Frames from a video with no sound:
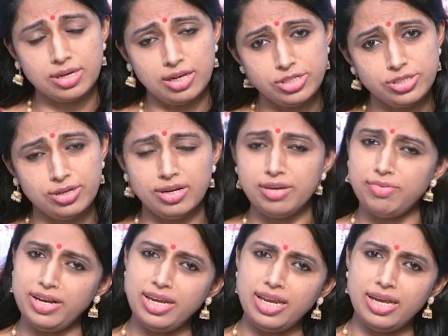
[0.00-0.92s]
కల్చర్
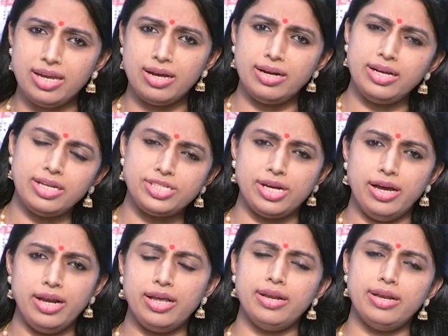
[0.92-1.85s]
ఇవన్నీ అంటే
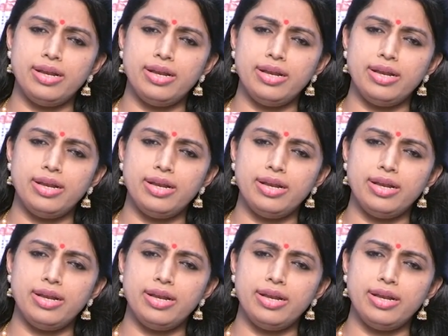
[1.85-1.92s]
చాలా